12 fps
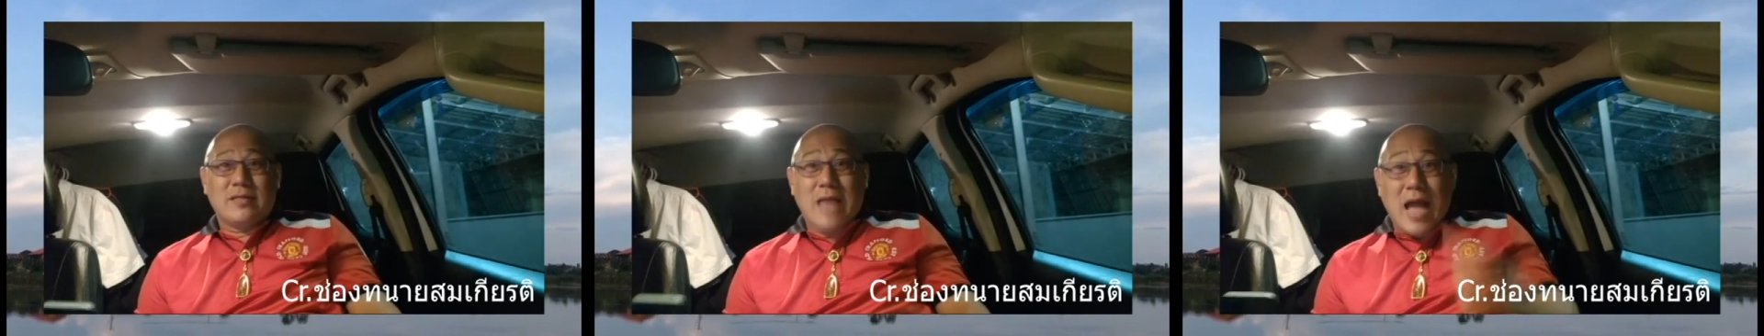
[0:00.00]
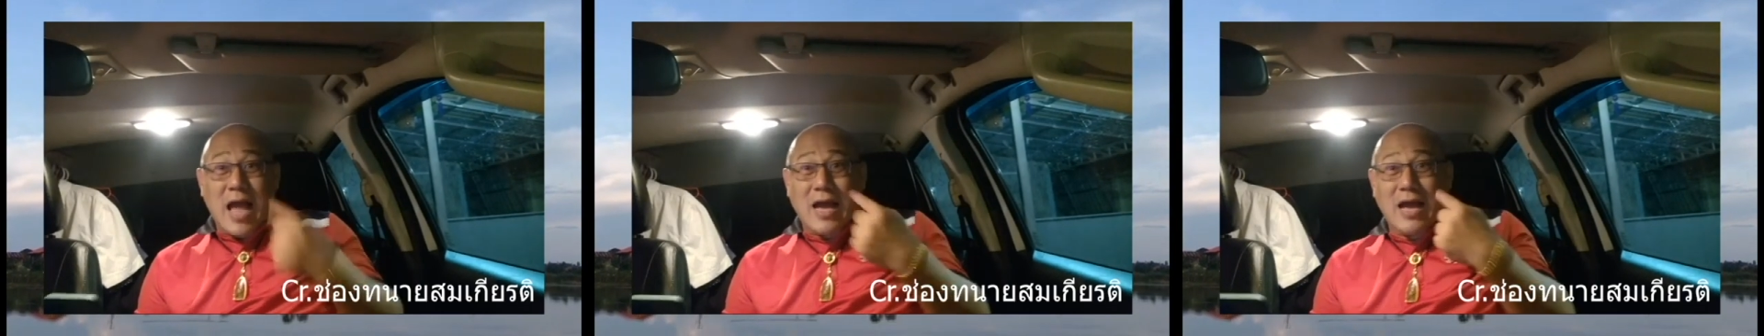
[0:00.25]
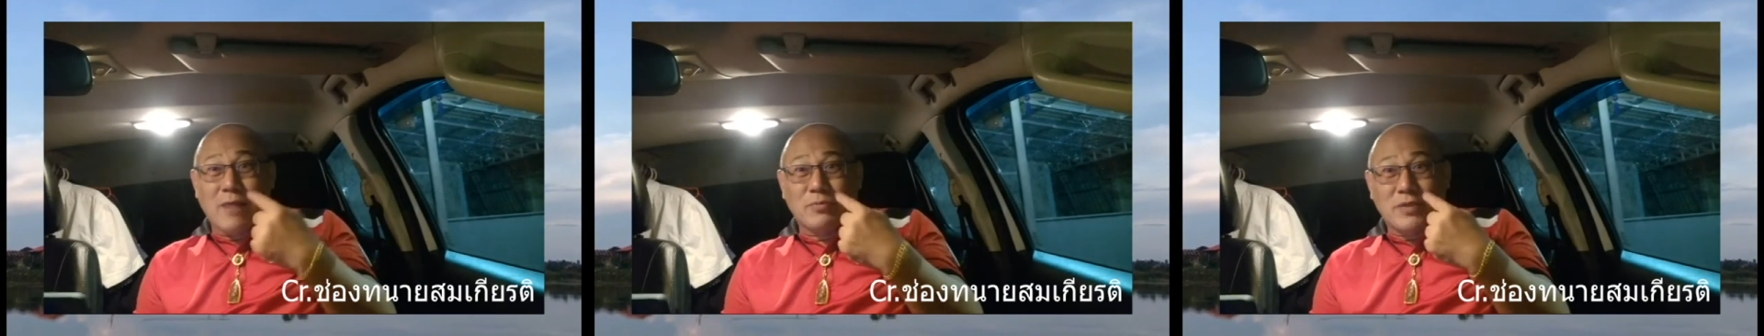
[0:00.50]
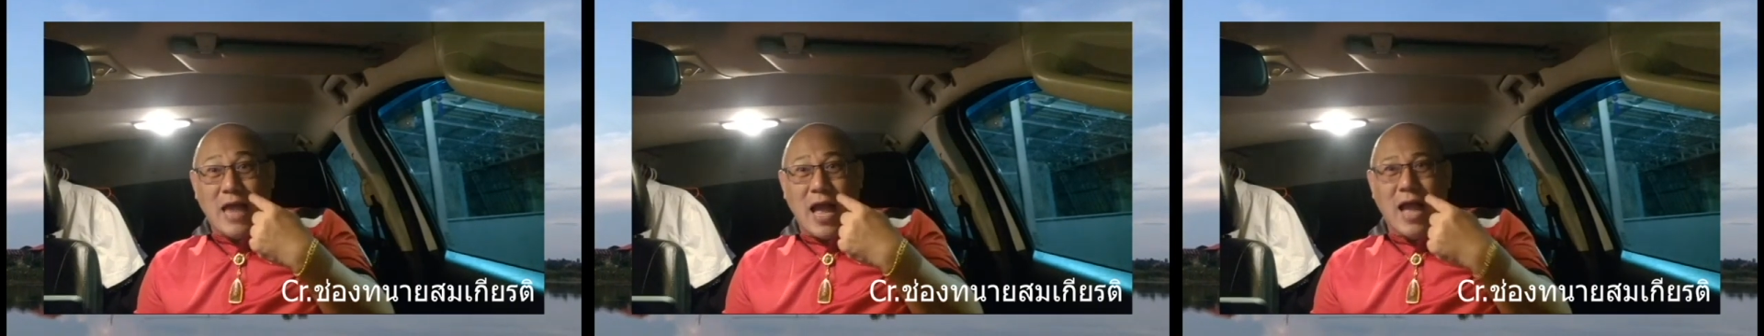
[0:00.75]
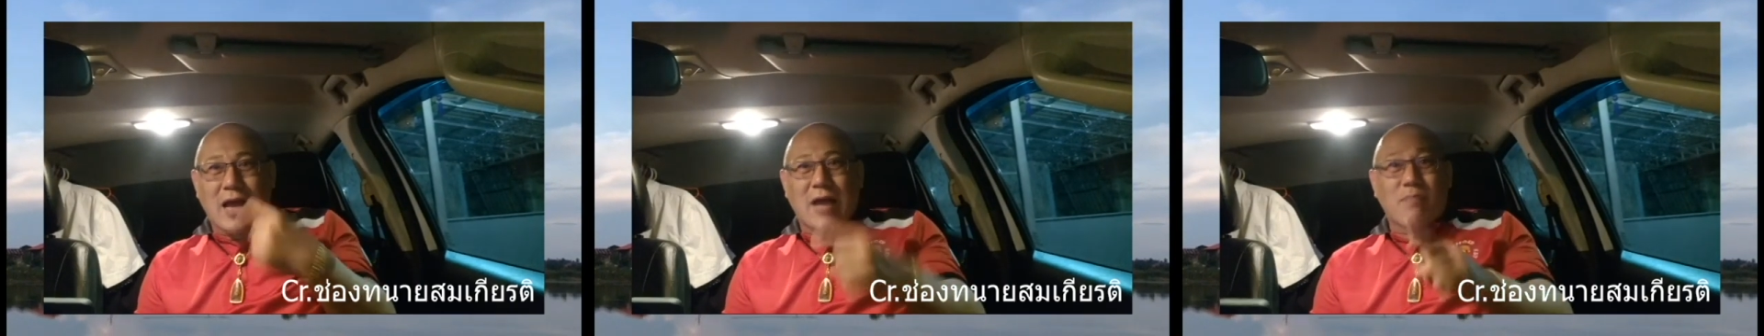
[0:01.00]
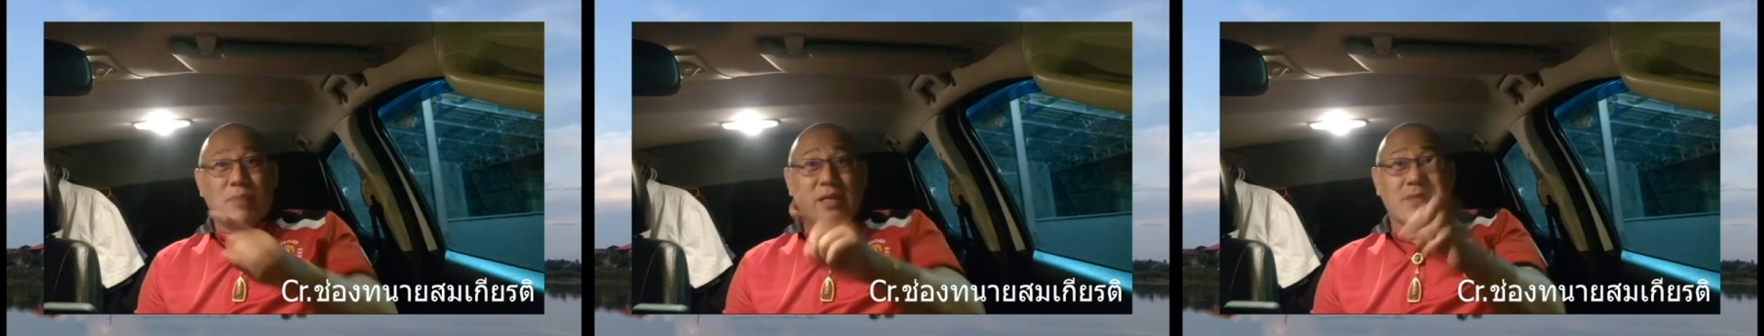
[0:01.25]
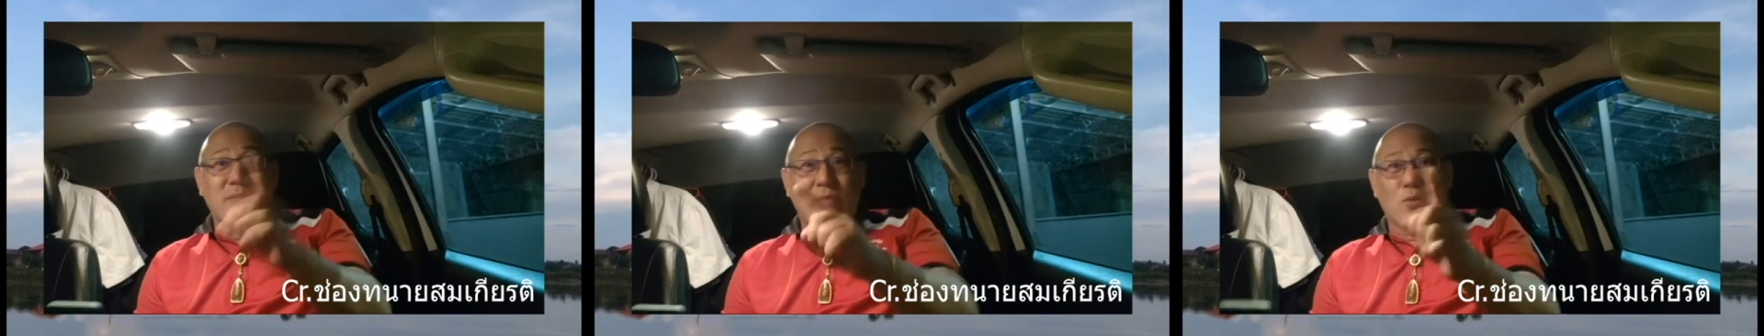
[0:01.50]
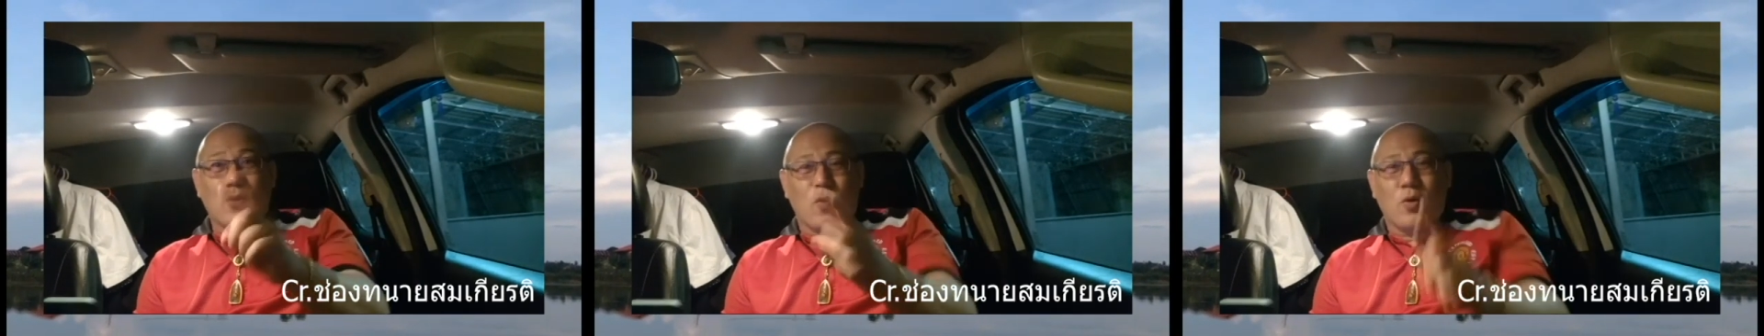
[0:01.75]
จ้างครับ จ้างครับ ไม่ใช่มี
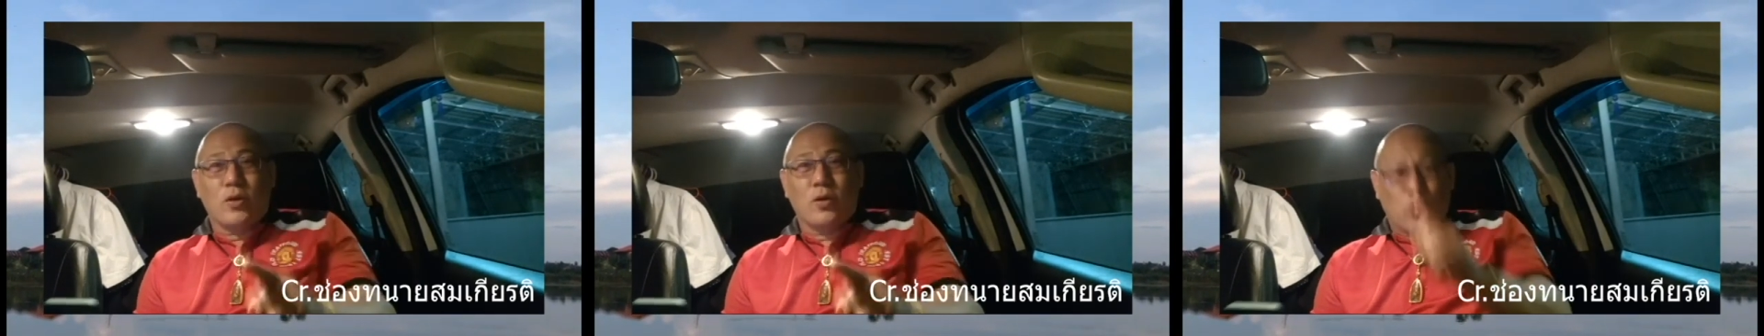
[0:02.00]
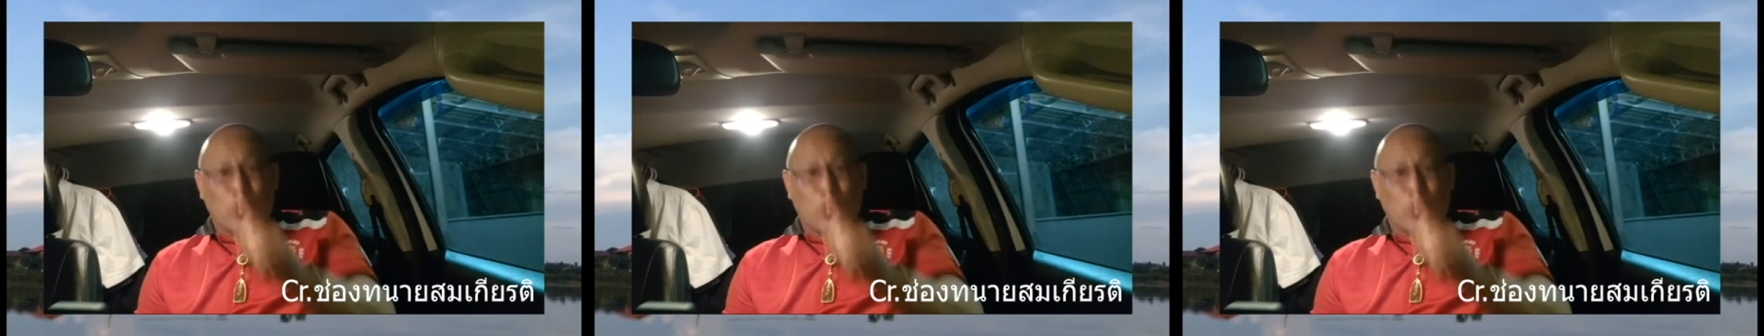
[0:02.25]
บุญคุณ